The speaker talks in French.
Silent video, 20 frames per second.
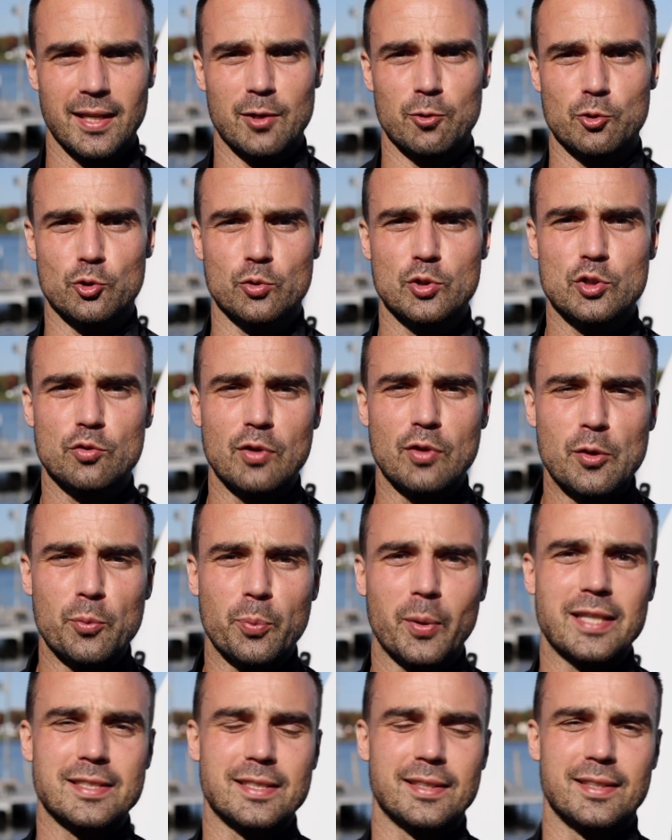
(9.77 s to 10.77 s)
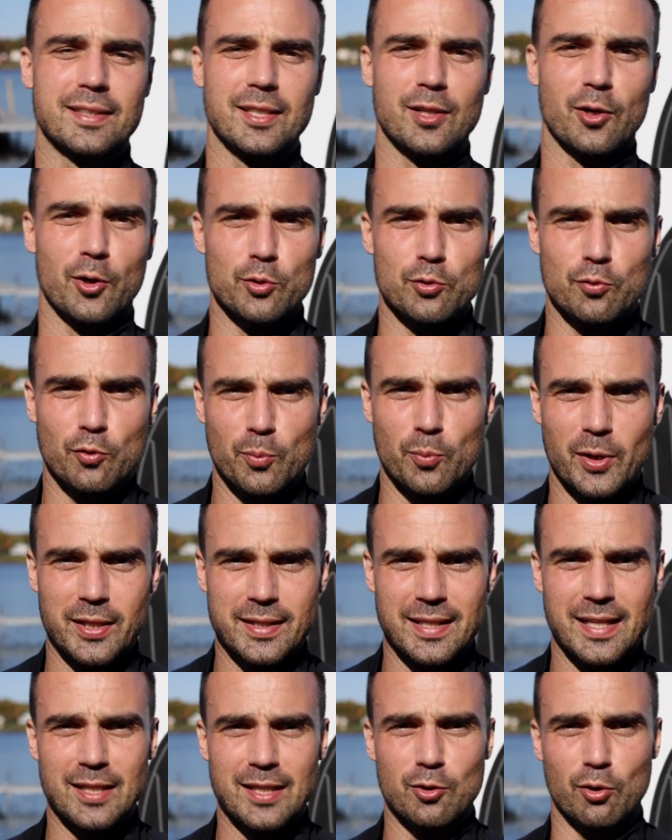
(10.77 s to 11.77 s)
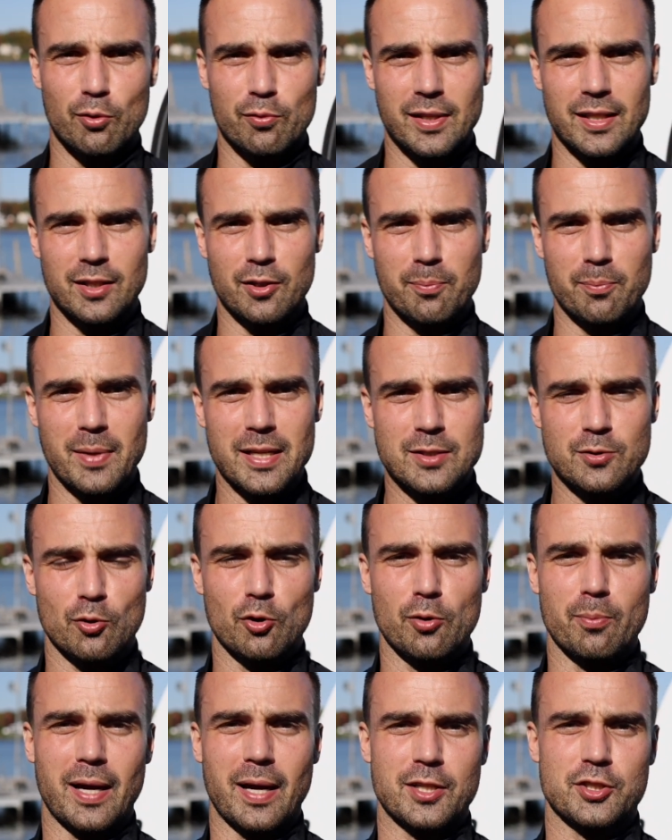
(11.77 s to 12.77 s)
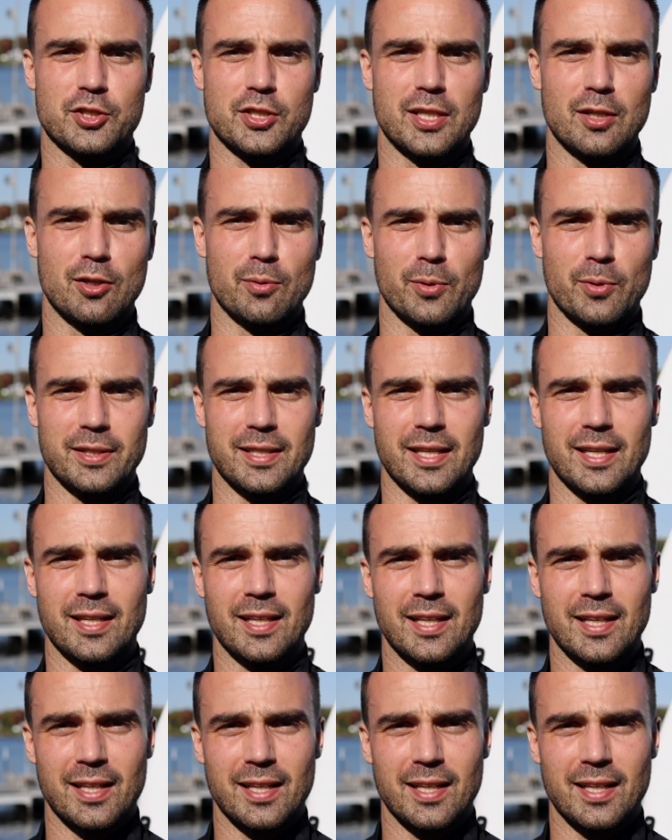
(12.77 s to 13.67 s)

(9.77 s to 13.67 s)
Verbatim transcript: Et aujourd'hui, je voulais vous présenter un nouveau modèle qu'on vient de mettre sur le marché, le modèle